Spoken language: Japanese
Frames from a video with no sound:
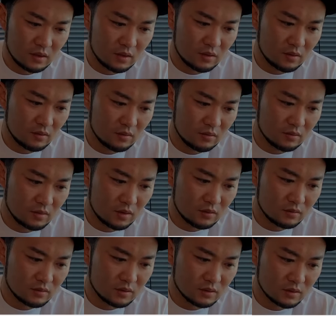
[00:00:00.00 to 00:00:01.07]
影響力
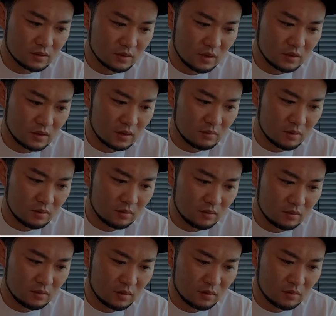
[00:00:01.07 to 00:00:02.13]
大の浦先生が当たり前の
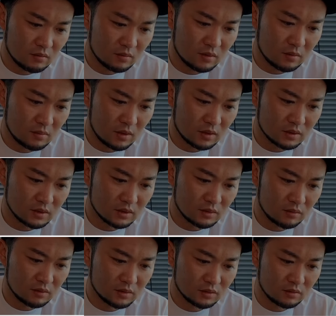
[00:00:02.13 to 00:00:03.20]
ことだと思っても発信
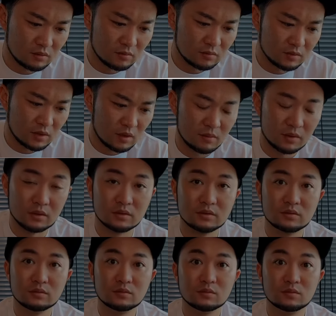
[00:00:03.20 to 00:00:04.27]
してほしいと思うテーマで
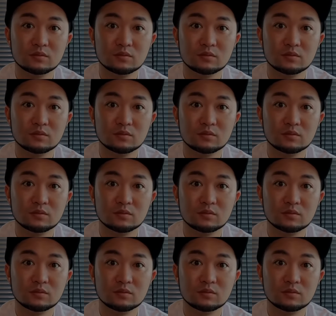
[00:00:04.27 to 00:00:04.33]
す。